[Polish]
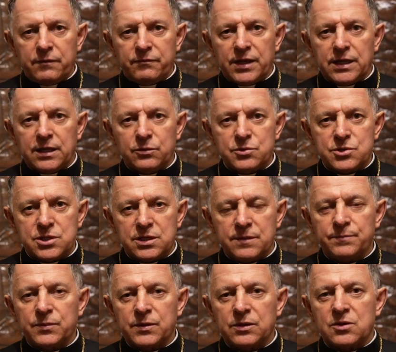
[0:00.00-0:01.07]
Wiele ludzi
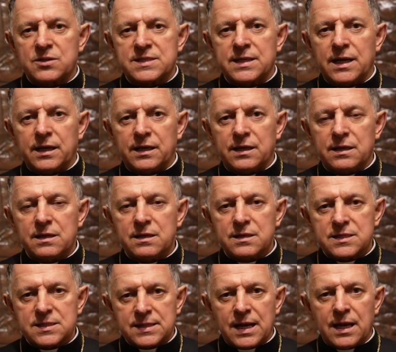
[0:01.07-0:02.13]
doznaje
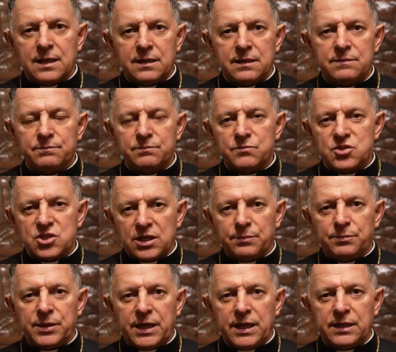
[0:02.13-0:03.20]
stale
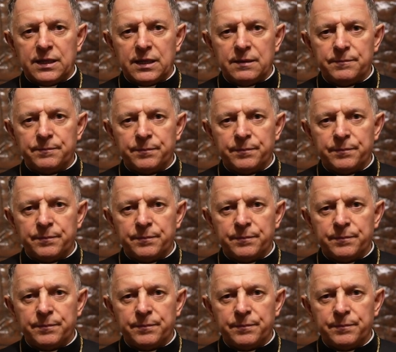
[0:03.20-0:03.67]
cierpienia.